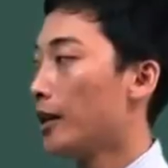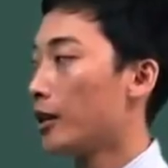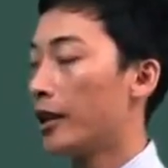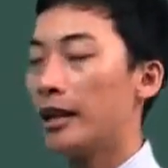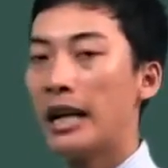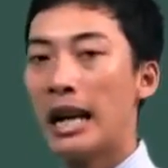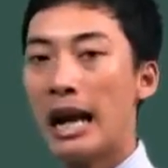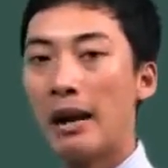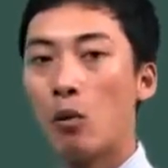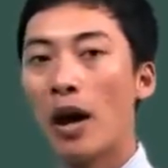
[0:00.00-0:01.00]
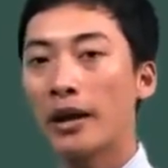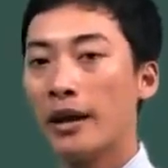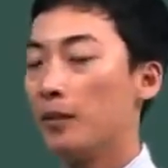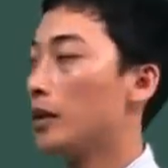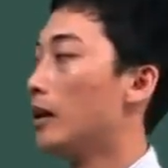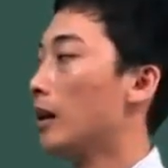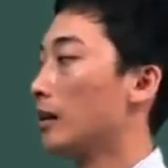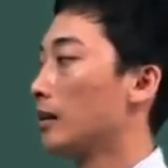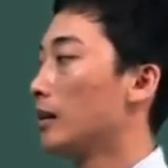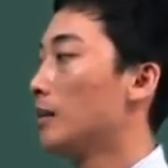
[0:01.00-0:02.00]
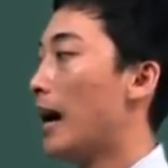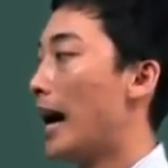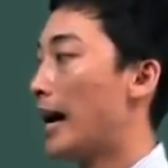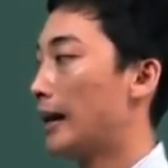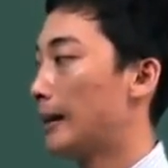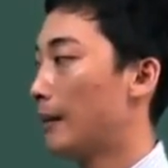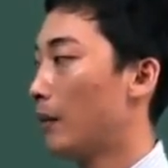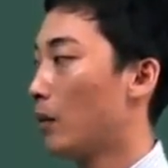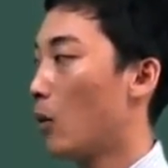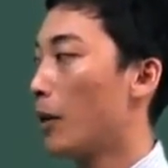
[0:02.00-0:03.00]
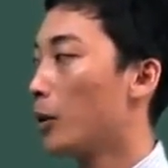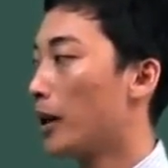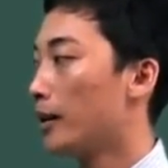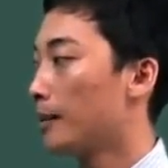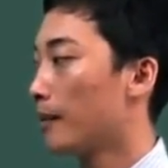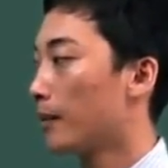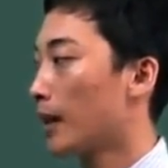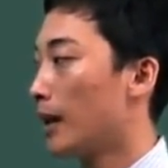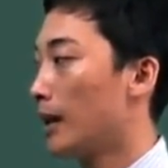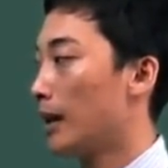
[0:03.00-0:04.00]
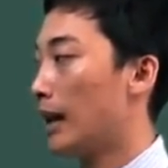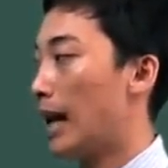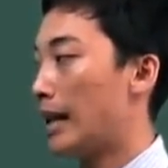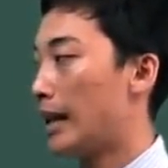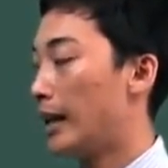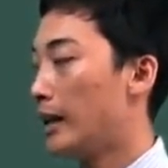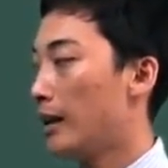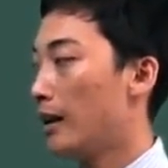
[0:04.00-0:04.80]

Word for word: Cho nên đây là quan điểm của định lực thứ ba của Newton là vậy.